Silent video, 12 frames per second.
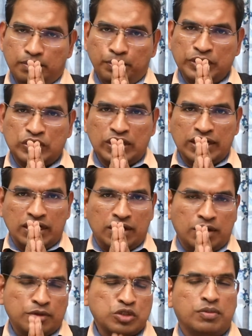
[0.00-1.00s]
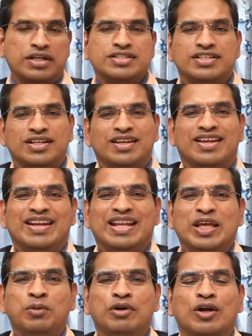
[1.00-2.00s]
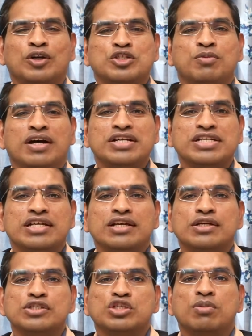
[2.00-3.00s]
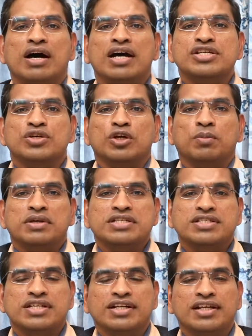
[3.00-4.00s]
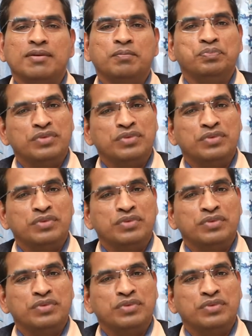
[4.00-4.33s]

మిత్రులకు నా నమస్మాంజలి నేను మీ డాక్టర్ సుభాష్ సుభాష్ అక్యపంచ సెంటర్